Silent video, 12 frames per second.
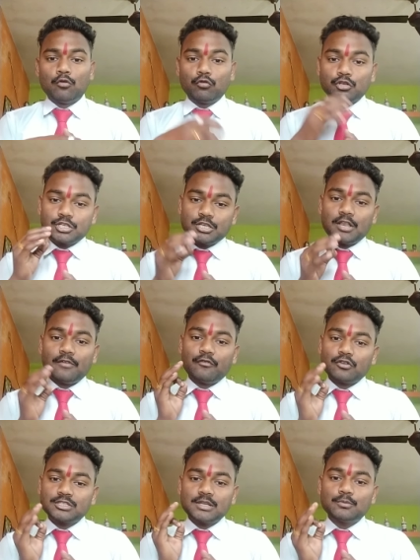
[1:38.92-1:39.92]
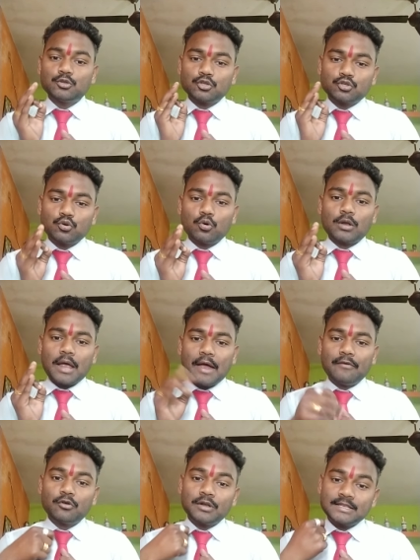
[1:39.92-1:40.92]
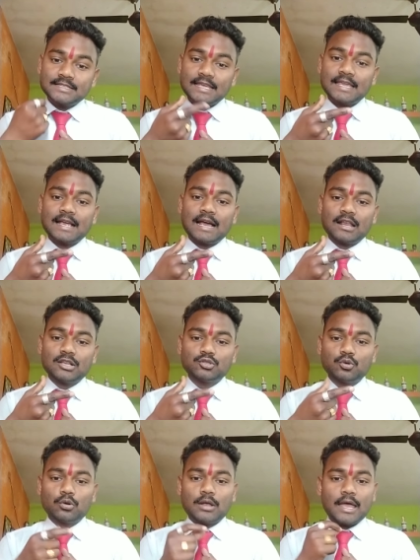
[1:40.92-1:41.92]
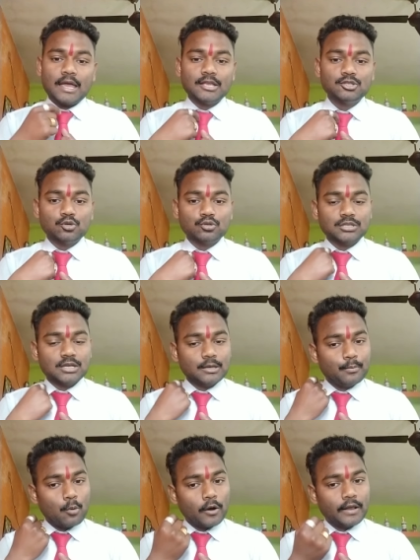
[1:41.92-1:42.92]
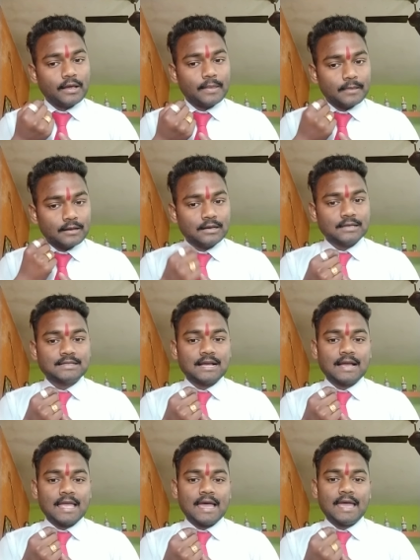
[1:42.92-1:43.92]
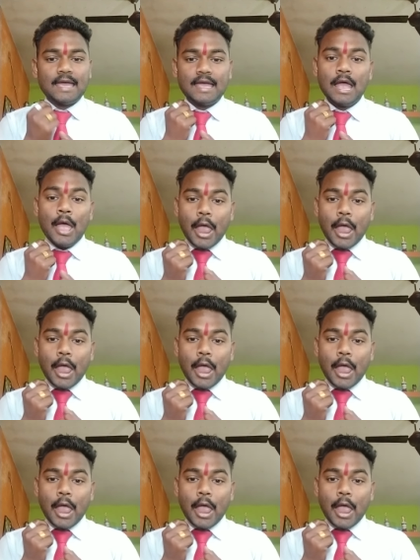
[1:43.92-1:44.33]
वो सिर्फ और सिर्फ जो सो रहा है वो नशे के कारण सो रहा है जो उसके बॉडी के अंदर नशा गया है